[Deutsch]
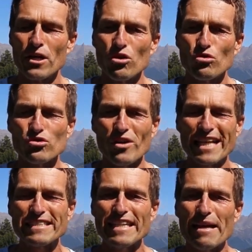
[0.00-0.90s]
Und so
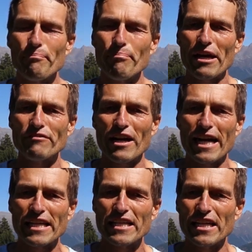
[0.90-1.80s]
ganz nebenbei
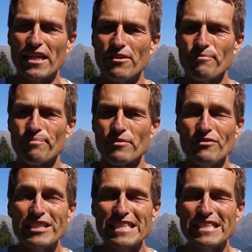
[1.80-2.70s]
frage ich ihn,
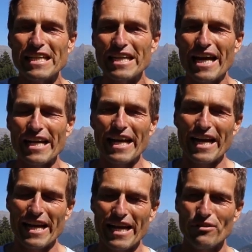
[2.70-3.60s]
wie sieht denn deine
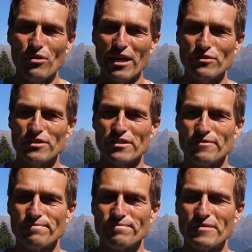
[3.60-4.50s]
Ernährung aus?
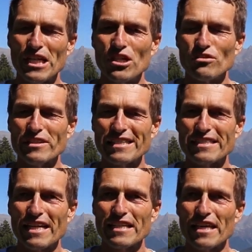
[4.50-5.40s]
Und dann
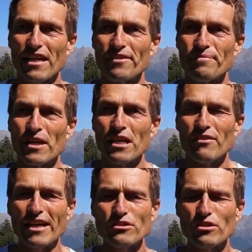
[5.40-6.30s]
sagt er,
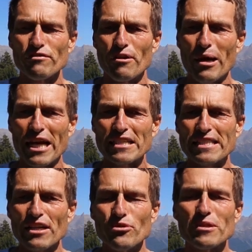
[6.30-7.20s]
weißt du, ich vermeide
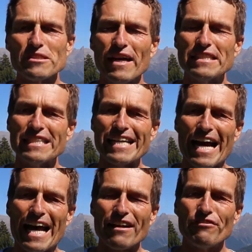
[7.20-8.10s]
seit über 20
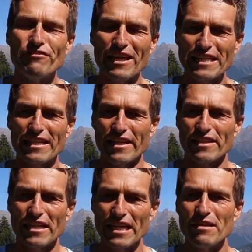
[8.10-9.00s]
Jahren Fette
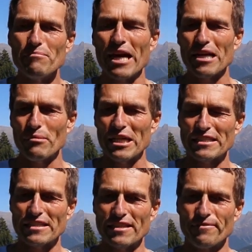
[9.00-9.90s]
in meinem
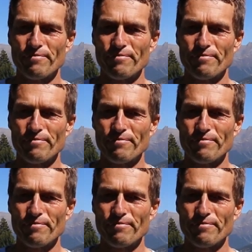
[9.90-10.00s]
Essen.